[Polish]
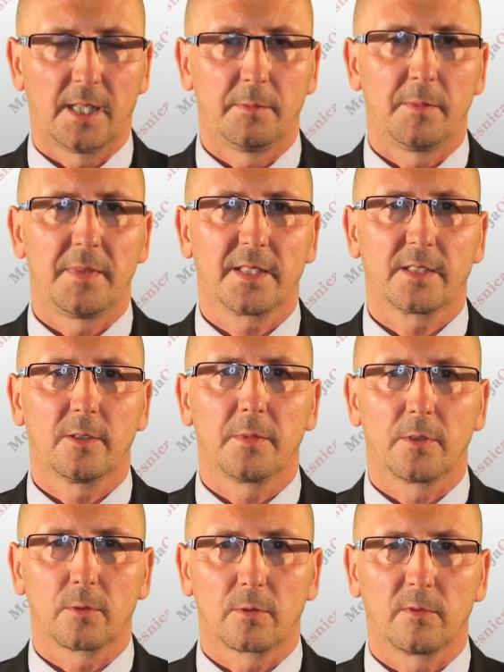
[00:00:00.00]
aby miasto
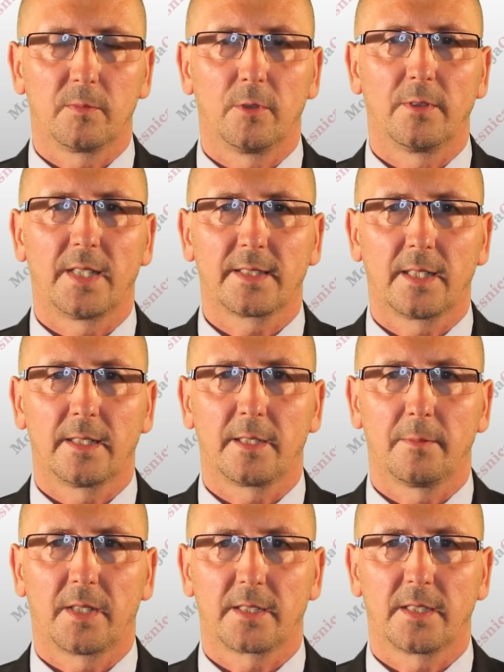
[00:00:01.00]
Bierutów było nadal
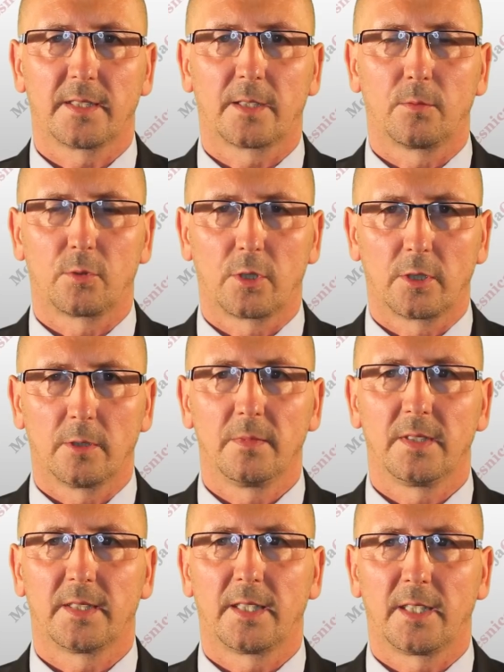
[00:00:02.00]
najbardziej zadłużoną
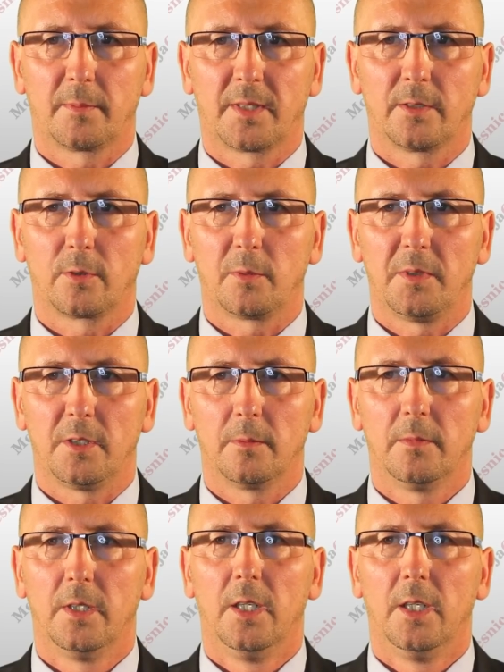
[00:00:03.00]
i zaniedbaną gminą,